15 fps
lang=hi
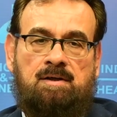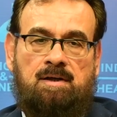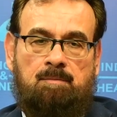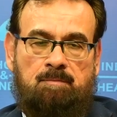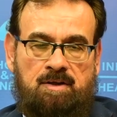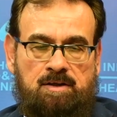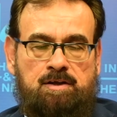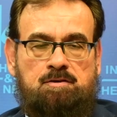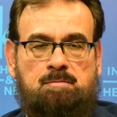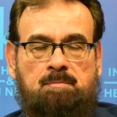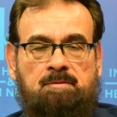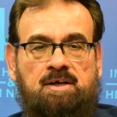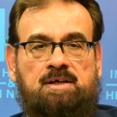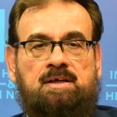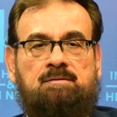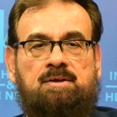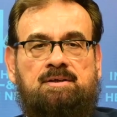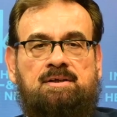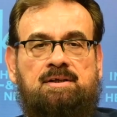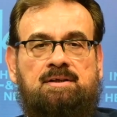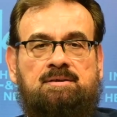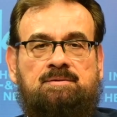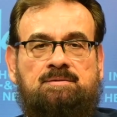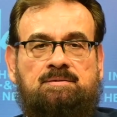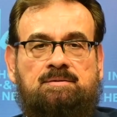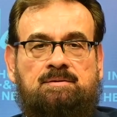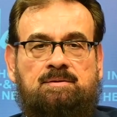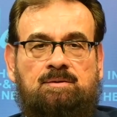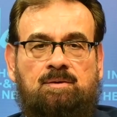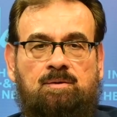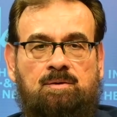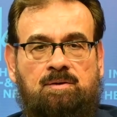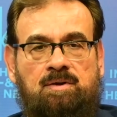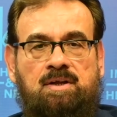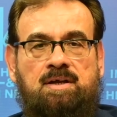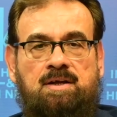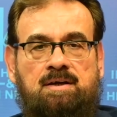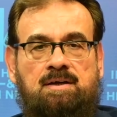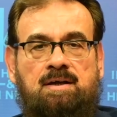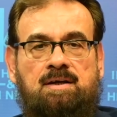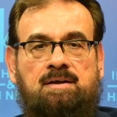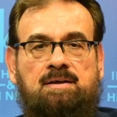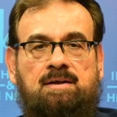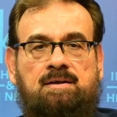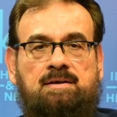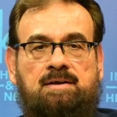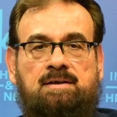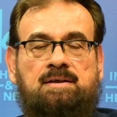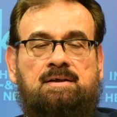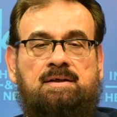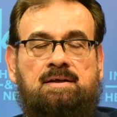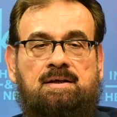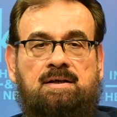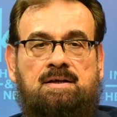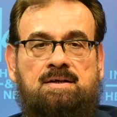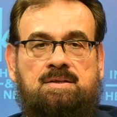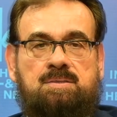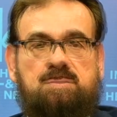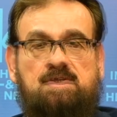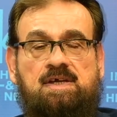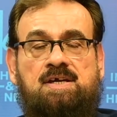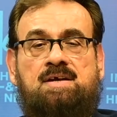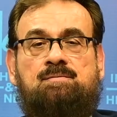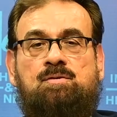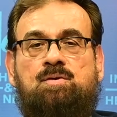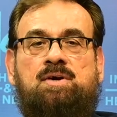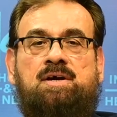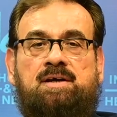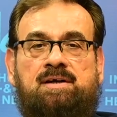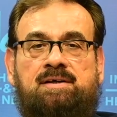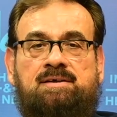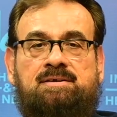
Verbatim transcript: का मजलिस में बैठा हुआ था और उन्होंने ये कहा था कि सखी वो है